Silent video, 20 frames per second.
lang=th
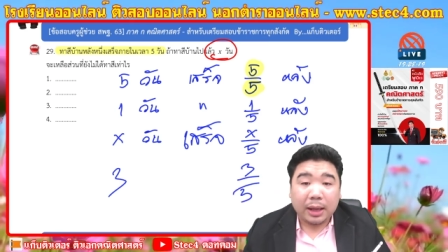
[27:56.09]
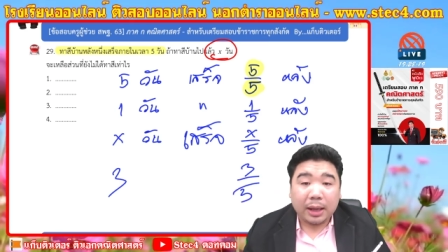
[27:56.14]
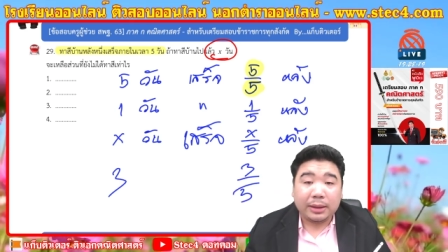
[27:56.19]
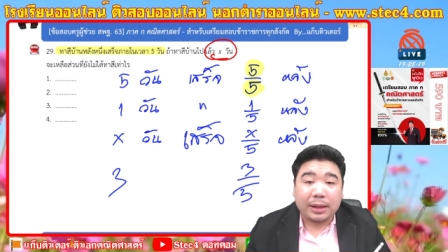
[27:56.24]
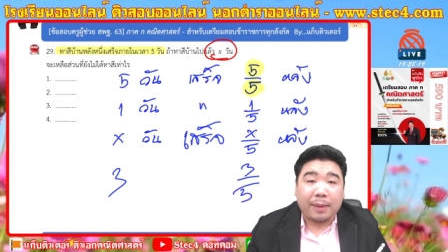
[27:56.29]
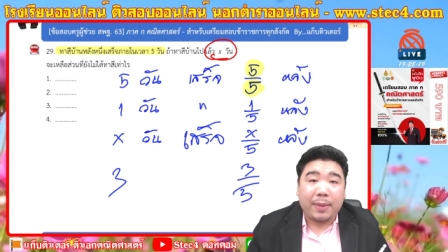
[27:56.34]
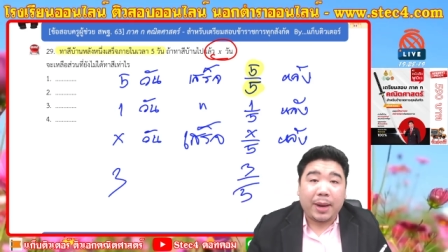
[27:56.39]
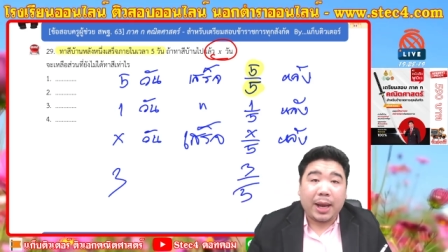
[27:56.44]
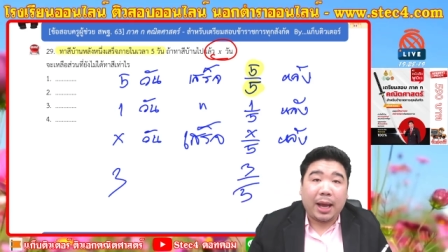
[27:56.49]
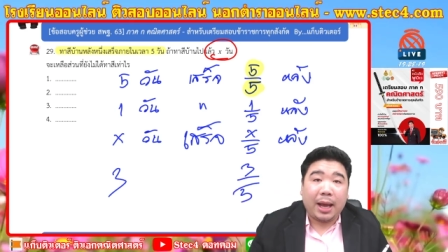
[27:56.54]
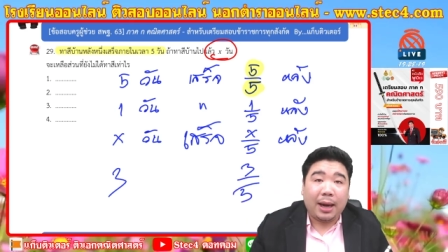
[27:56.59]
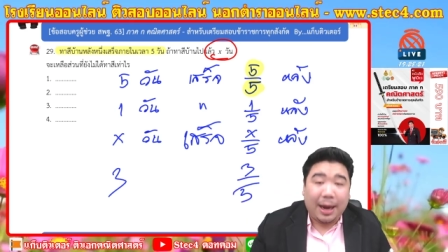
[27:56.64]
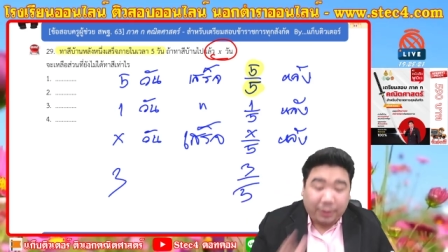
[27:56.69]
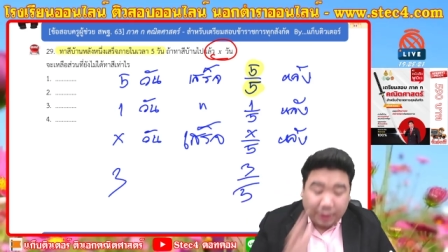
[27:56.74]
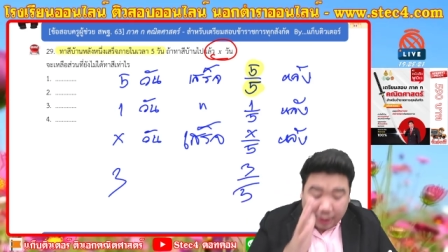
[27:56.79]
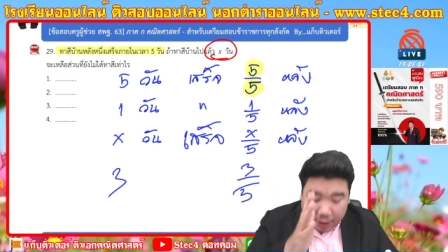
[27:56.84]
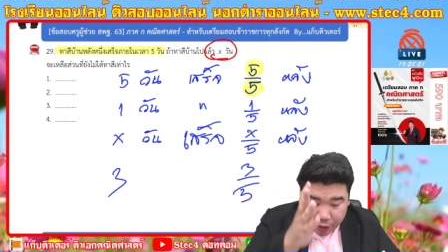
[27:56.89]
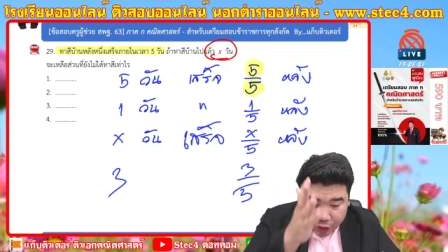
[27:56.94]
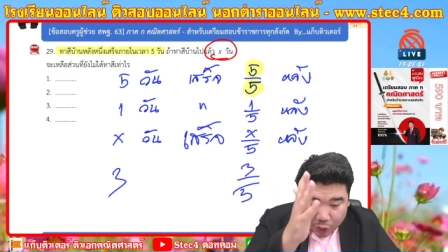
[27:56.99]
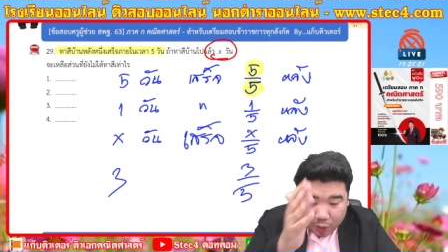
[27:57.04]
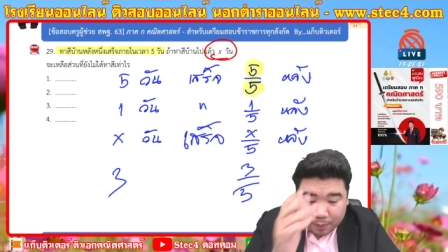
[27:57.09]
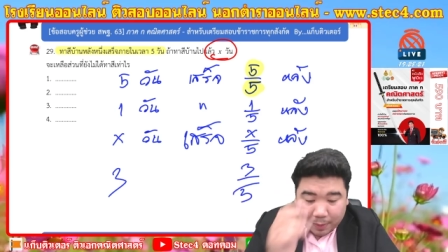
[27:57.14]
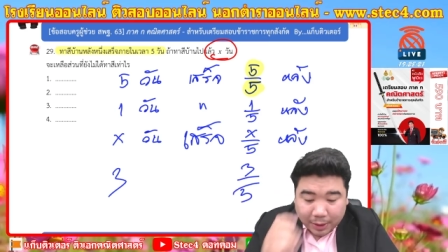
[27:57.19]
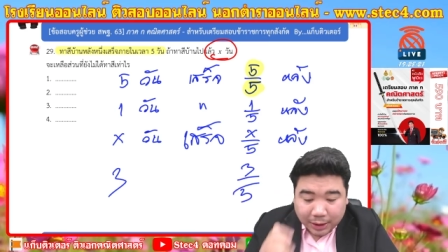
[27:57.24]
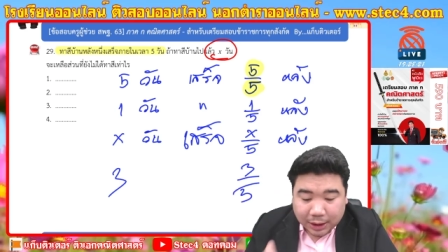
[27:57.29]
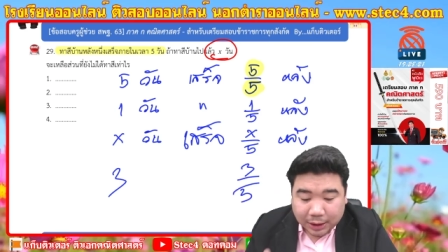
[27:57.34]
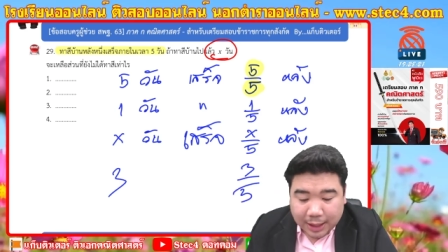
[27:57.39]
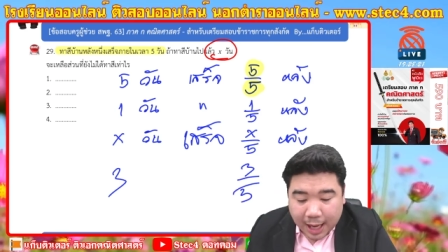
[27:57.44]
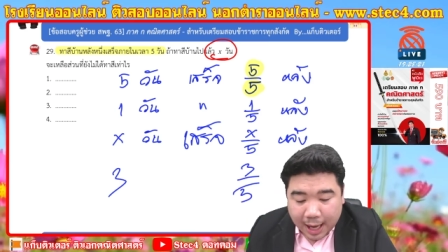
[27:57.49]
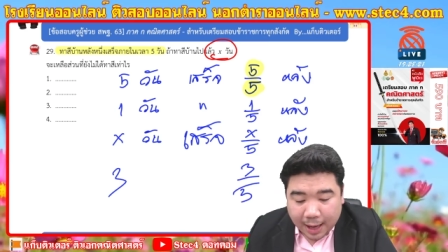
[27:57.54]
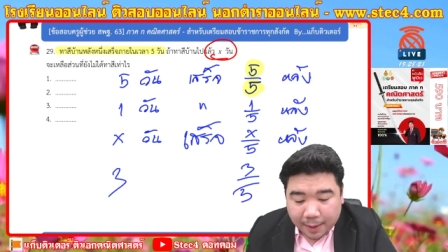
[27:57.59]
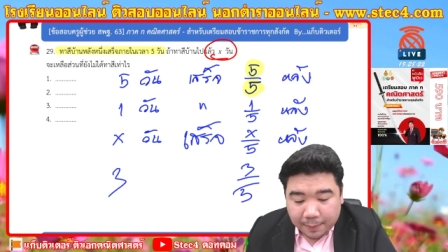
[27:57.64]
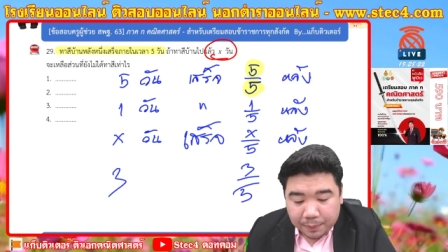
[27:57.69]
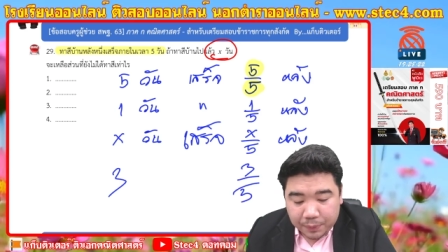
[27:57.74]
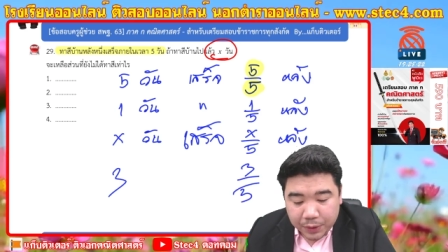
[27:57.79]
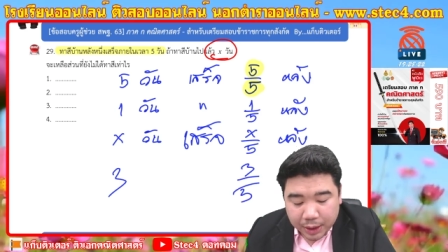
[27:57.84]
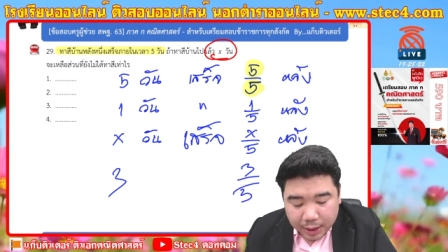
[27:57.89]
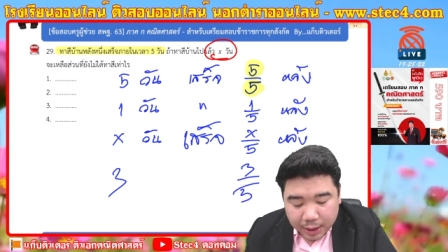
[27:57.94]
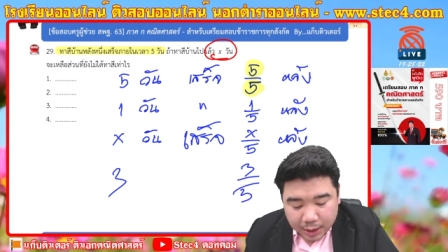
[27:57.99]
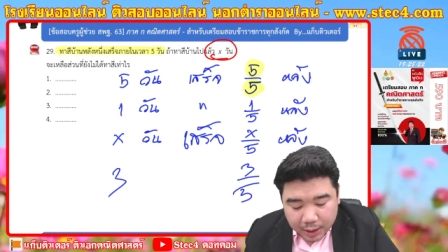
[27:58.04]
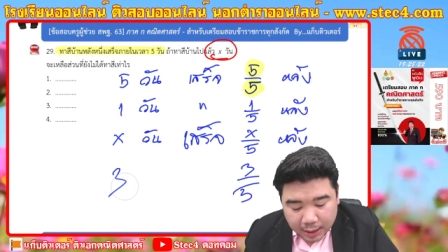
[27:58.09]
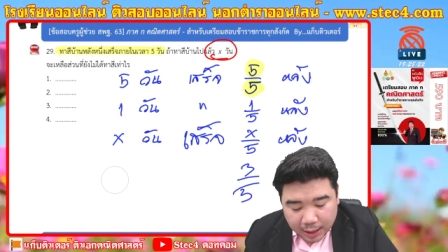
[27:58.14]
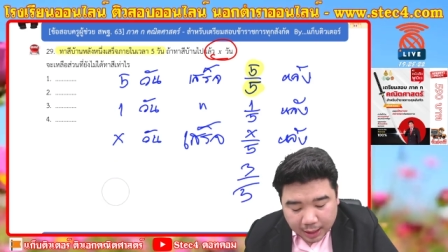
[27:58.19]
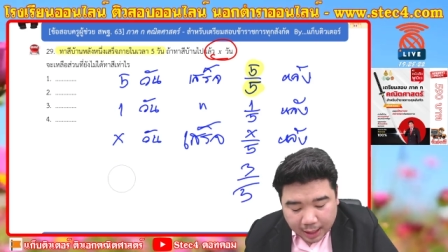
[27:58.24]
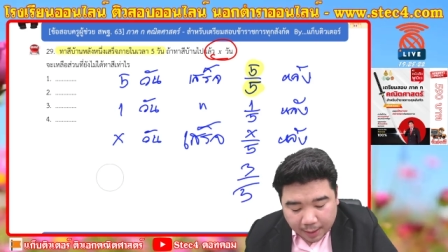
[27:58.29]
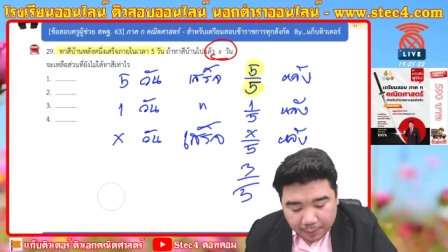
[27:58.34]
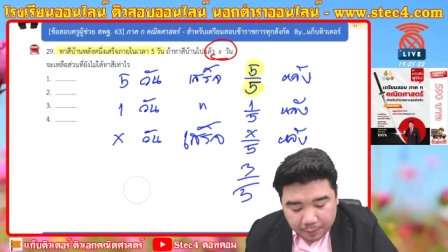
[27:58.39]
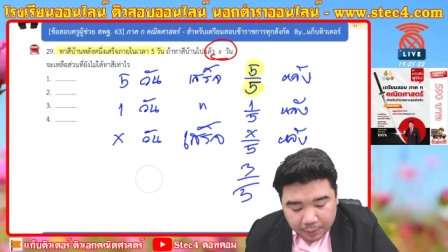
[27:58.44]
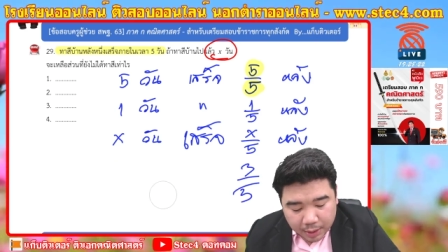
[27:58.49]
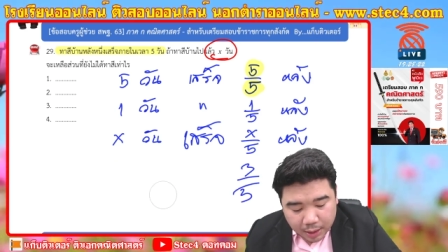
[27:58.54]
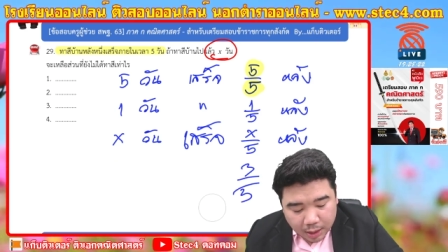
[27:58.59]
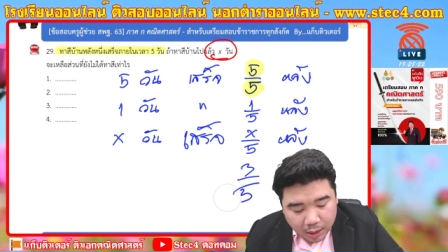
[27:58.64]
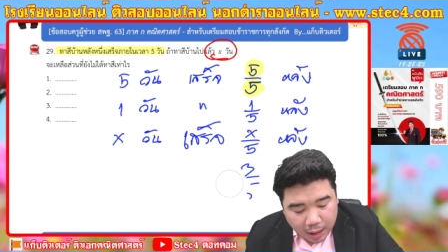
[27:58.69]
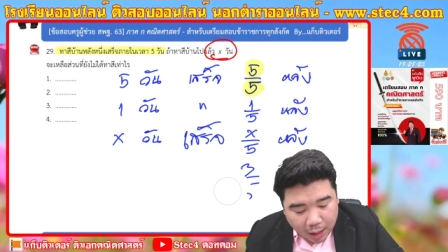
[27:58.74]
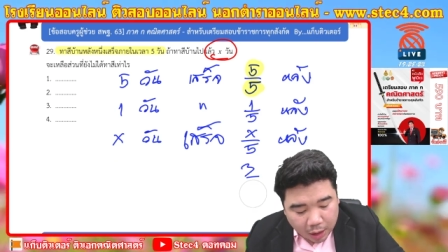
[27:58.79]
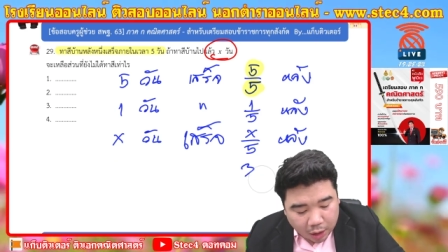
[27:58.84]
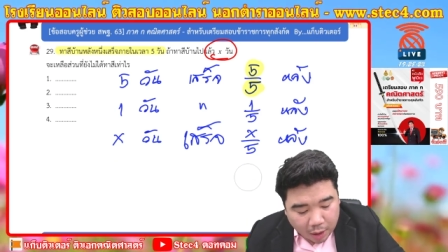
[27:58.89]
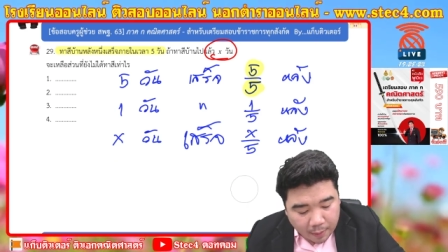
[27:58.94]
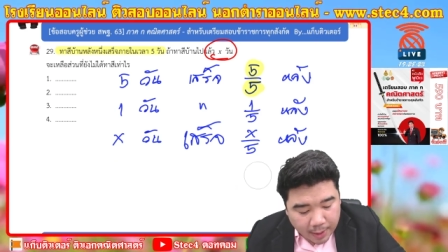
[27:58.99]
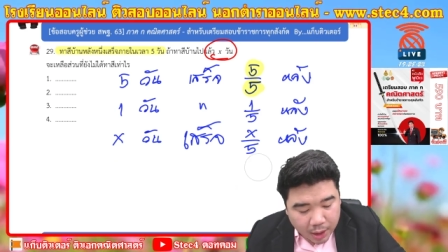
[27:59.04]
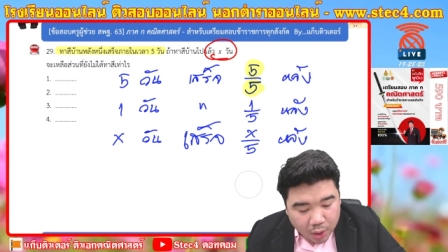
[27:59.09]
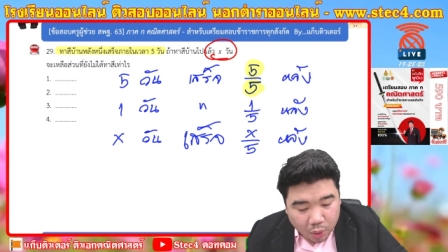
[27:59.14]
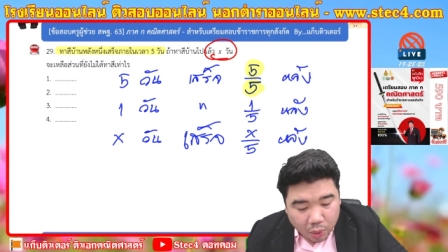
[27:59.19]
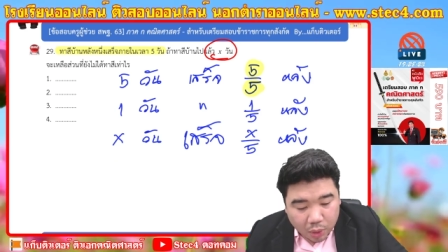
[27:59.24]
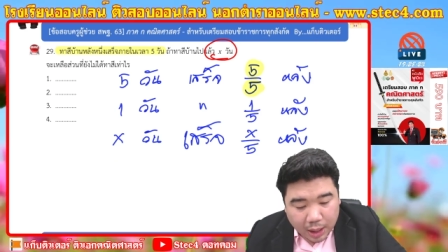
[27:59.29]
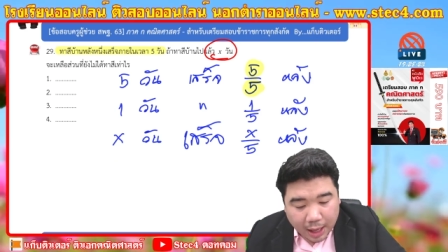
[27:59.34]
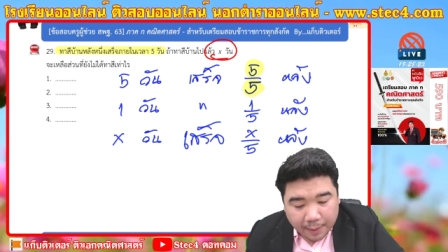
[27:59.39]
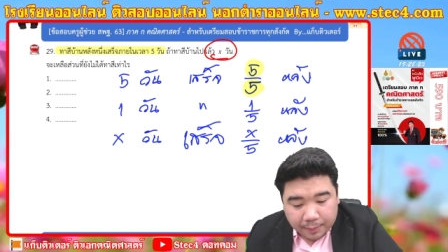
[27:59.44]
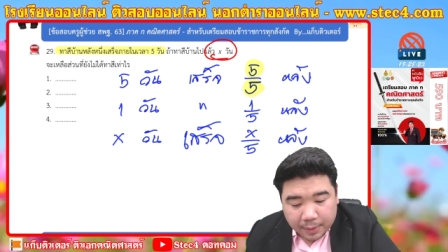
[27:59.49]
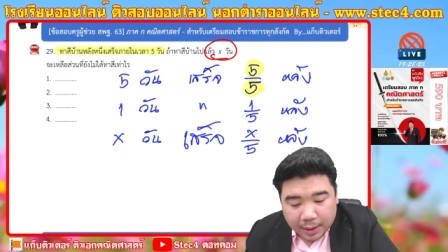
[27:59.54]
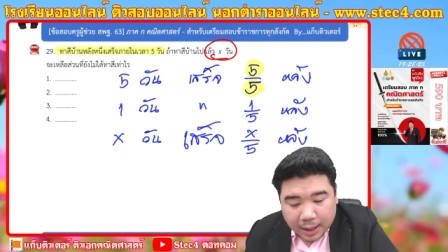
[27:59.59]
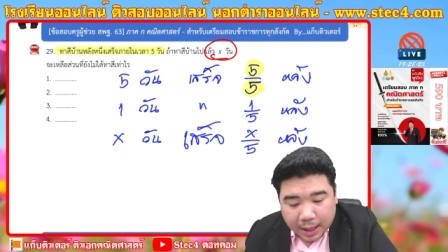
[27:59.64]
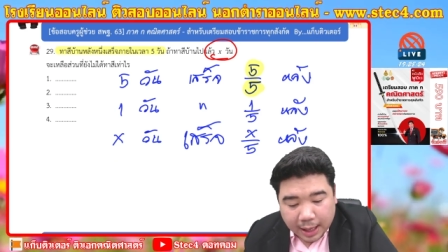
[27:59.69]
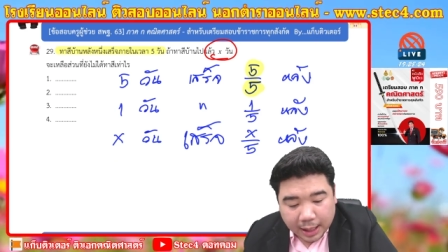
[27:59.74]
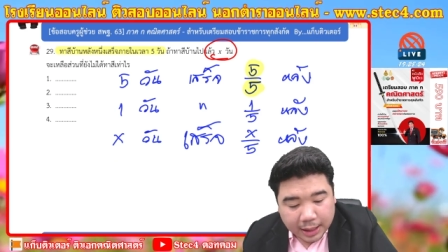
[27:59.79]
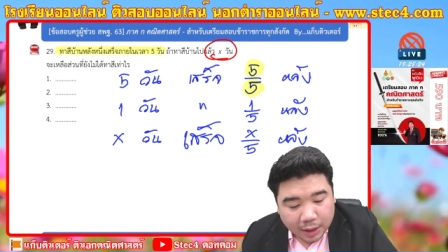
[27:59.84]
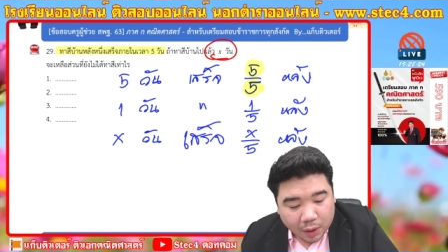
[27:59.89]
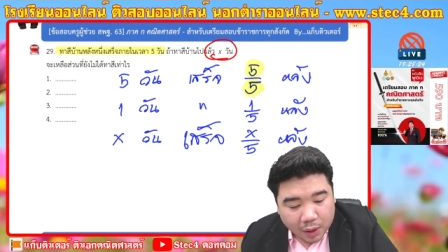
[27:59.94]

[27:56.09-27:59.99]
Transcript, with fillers: ทำไหมฮะแล้วแต่โจทย์ มันจะถาม นะ ครับ เราก็ มา ดู ครับอ่าเดี๋ยว ขอ